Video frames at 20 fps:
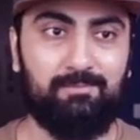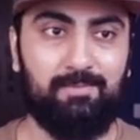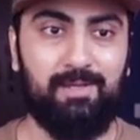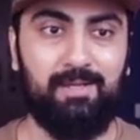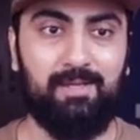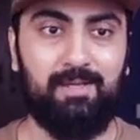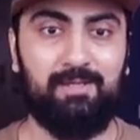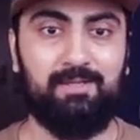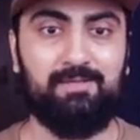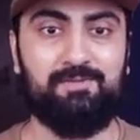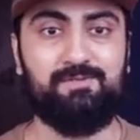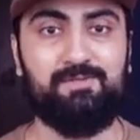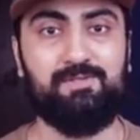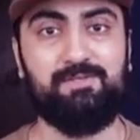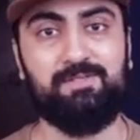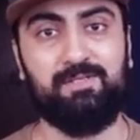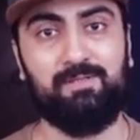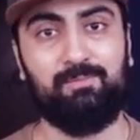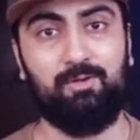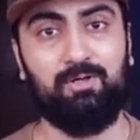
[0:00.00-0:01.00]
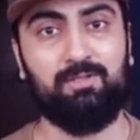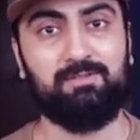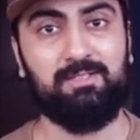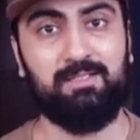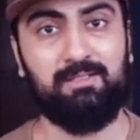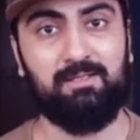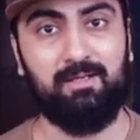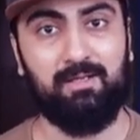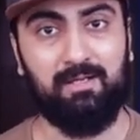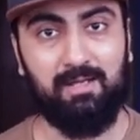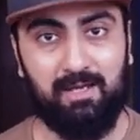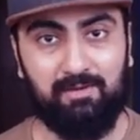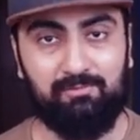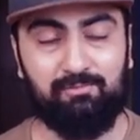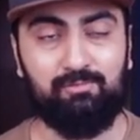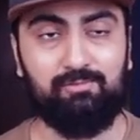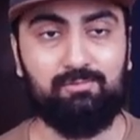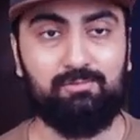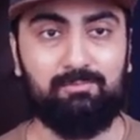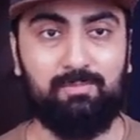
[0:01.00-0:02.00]
मैं इस चीज़ के बहुत ज़्यादा
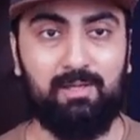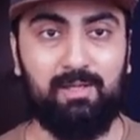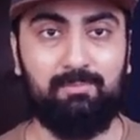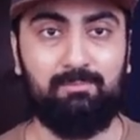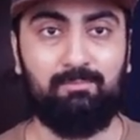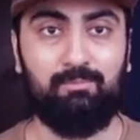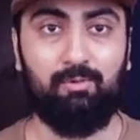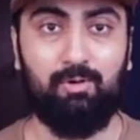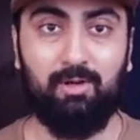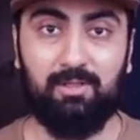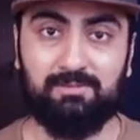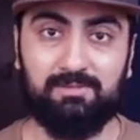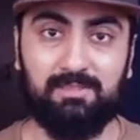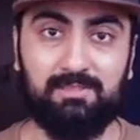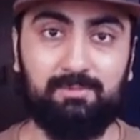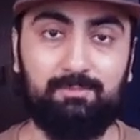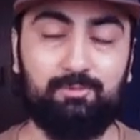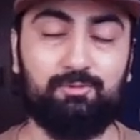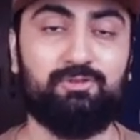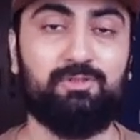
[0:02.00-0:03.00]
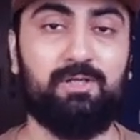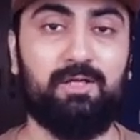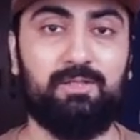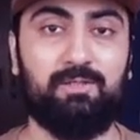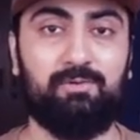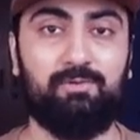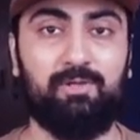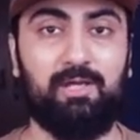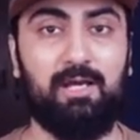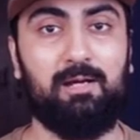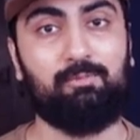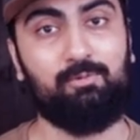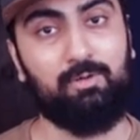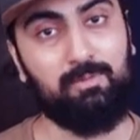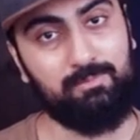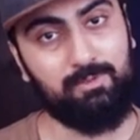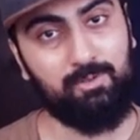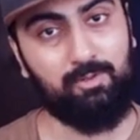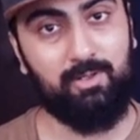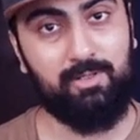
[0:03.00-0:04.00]
खिलाफ हूँ मैं बहुत ज़्यादा पुश करता हूँ कि आपको
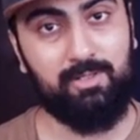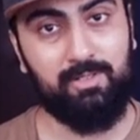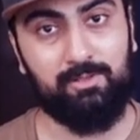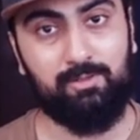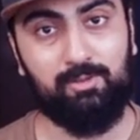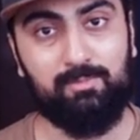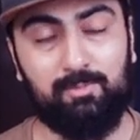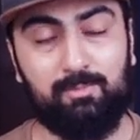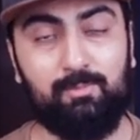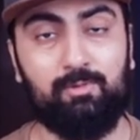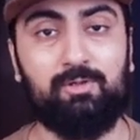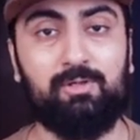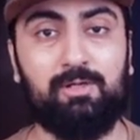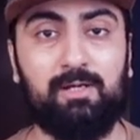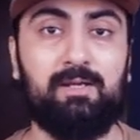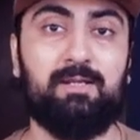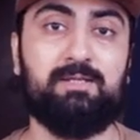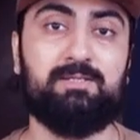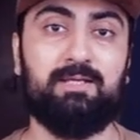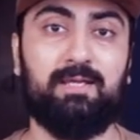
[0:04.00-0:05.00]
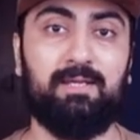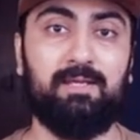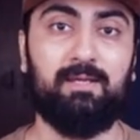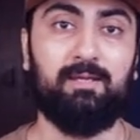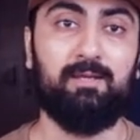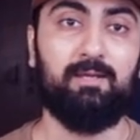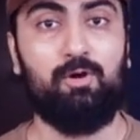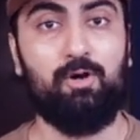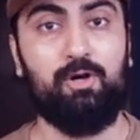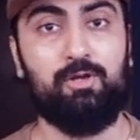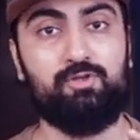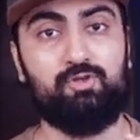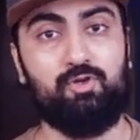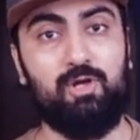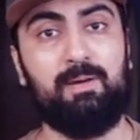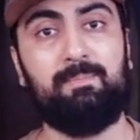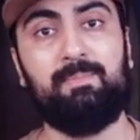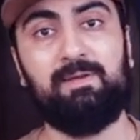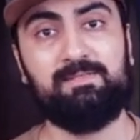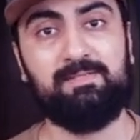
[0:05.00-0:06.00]
अपने कंटेंट को प्रमोट करना चाहिए और जो
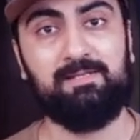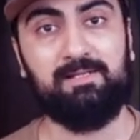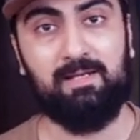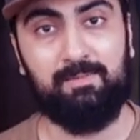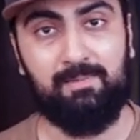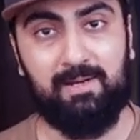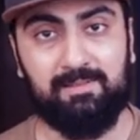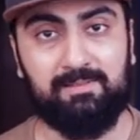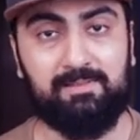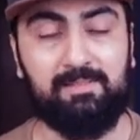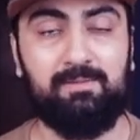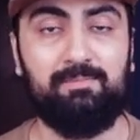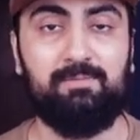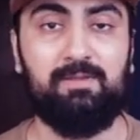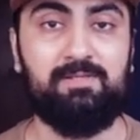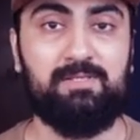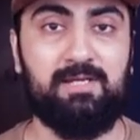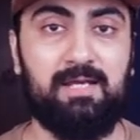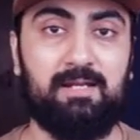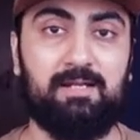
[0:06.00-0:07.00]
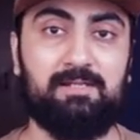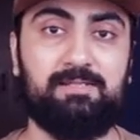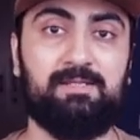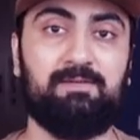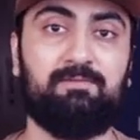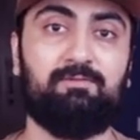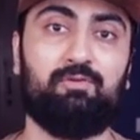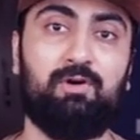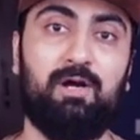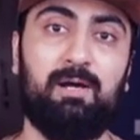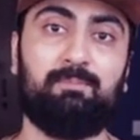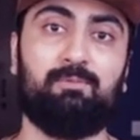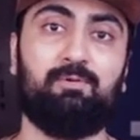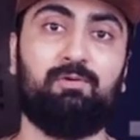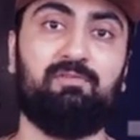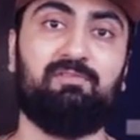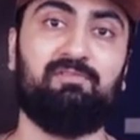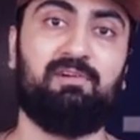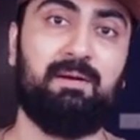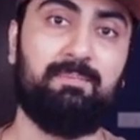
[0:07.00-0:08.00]
आप ऐसे कमाते हैं अपने चैनल से वो
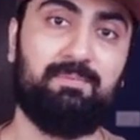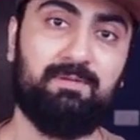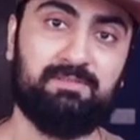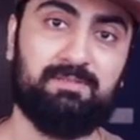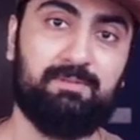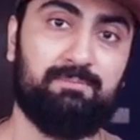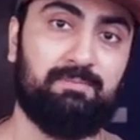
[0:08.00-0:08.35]
आपको वापस